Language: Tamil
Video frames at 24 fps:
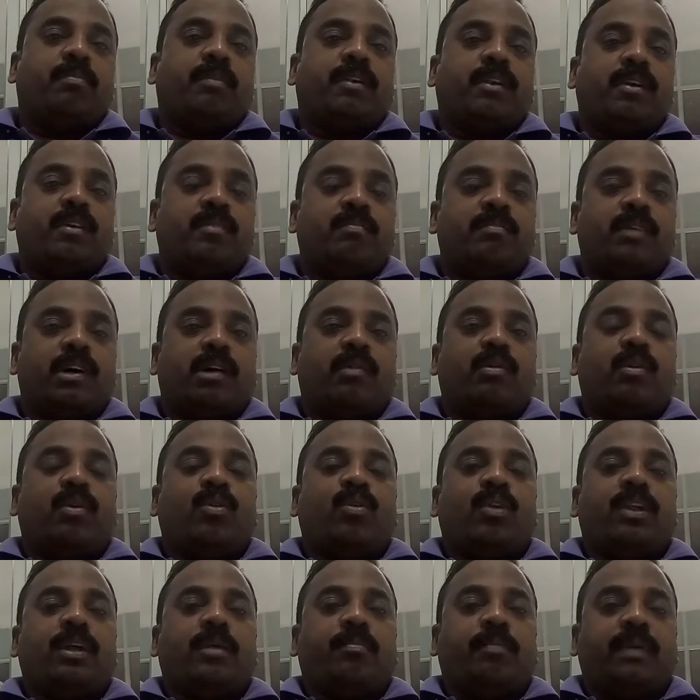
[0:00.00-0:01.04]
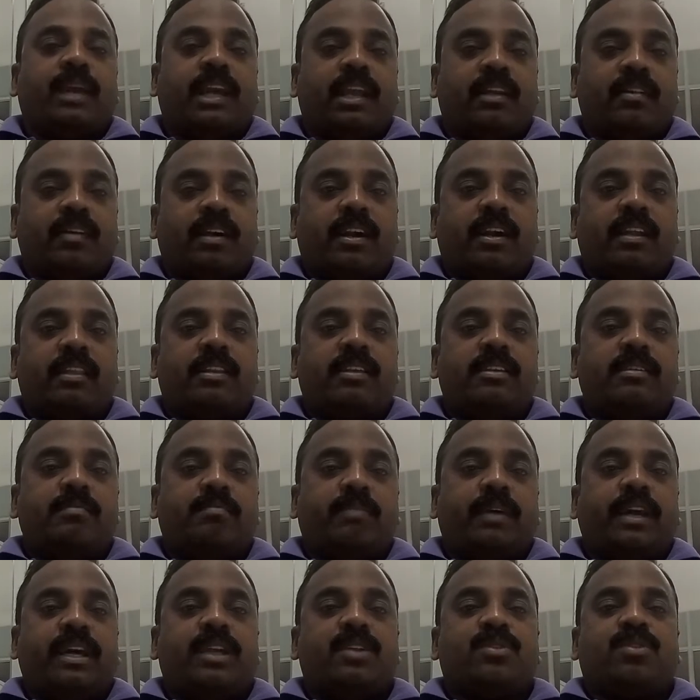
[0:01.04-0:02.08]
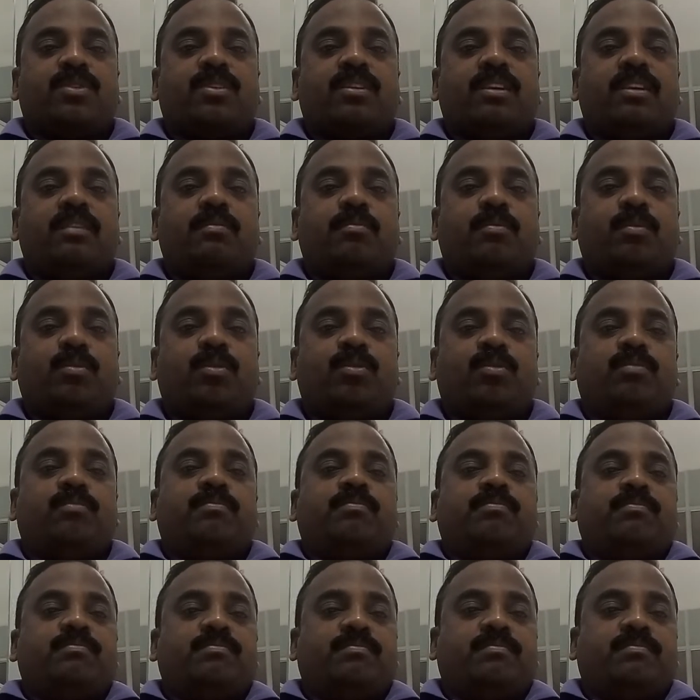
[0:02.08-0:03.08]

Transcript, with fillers: பிறகும் அவர்களுடைய பெயரானது பெயர் சொன்னால் போதும்